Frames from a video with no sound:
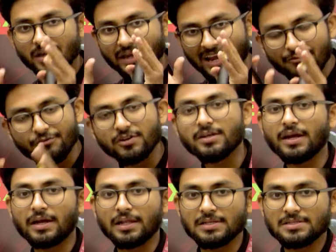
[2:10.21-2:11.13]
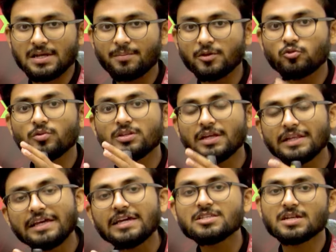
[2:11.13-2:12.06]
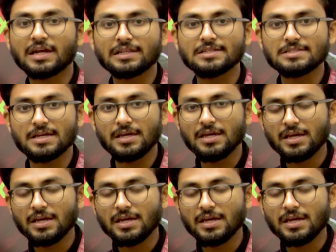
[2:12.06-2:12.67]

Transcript: এভরিডে ক্লাস আমরা তোমাদের এনগেজ রাখতে চাই